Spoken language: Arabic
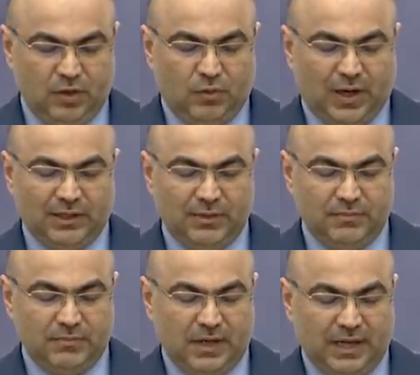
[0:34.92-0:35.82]

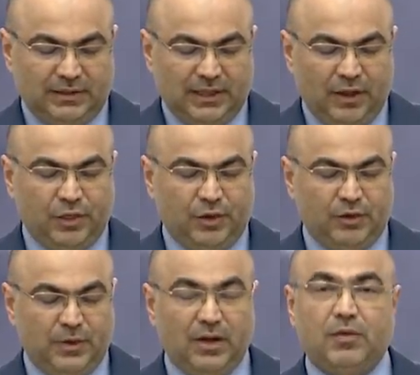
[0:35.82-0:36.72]
وعدم التأثر
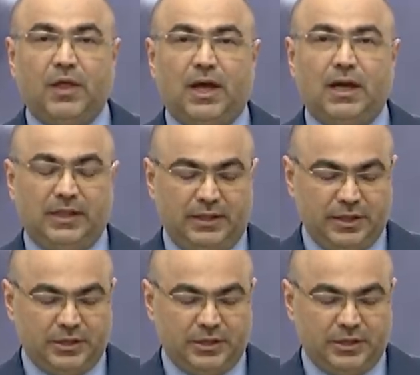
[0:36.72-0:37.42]
بالأوضاع التي